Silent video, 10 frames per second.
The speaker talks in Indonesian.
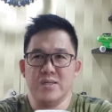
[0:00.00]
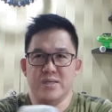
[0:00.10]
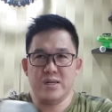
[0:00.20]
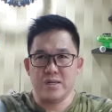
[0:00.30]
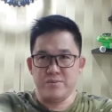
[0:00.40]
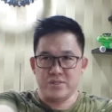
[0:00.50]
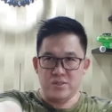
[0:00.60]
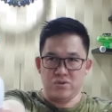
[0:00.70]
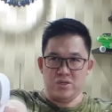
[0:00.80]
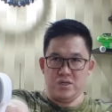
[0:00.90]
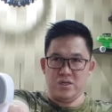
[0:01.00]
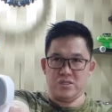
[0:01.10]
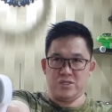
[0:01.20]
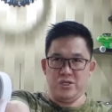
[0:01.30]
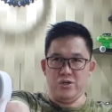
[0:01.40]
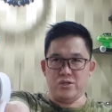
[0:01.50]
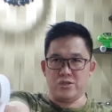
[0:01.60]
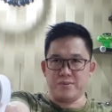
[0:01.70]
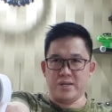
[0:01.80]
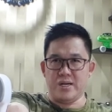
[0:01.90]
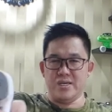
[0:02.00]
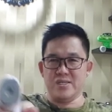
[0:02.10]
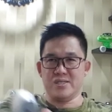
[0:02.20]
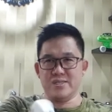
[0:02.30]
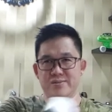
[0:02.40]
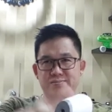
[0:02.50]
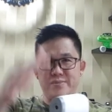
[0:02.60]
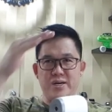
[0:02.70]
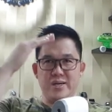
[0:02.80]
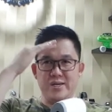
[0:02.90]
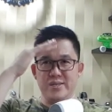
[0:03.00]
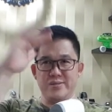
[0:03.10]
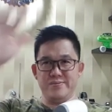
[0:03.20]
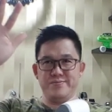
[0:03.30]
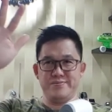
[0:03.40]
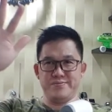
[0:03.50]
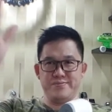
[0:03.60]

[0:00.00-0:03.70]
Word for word: di channel kami selanjutnya. See you on the top guys. Bye.